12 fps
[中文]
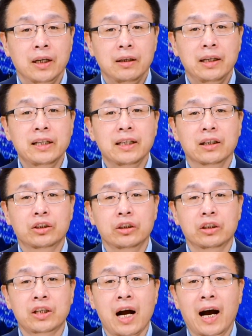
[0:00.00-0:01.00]
另一个是
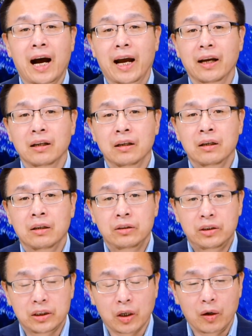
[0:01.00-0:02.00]
上海，
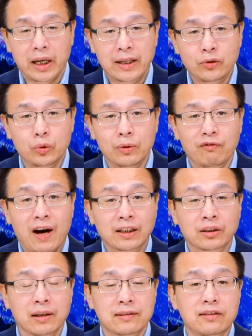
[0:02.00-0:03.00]
至少连续发
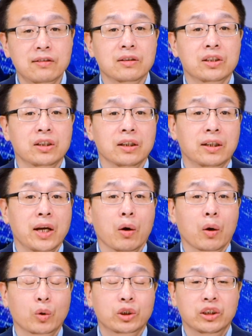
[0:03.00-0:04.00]
生了四起跳
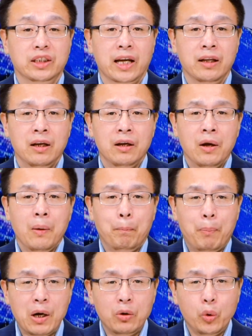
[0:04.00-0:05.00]
楼事件，
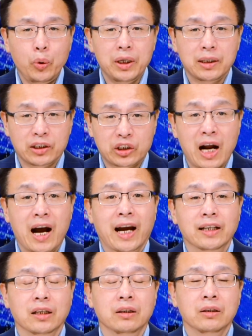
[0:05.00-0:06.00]
崩溃的上
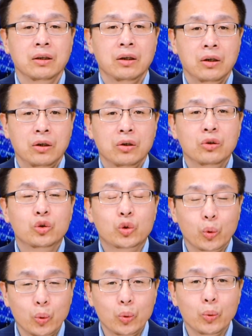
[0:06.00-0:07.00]
海人。
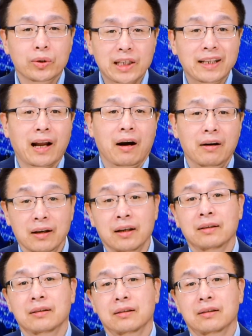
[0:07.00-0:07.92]
出路在哪儿呢？